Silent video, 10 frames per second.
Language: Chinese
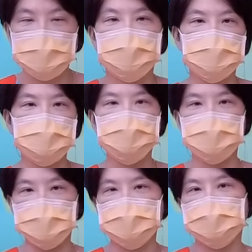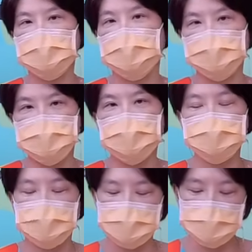我是选择到超
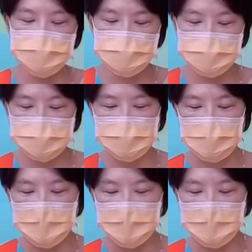商领取的。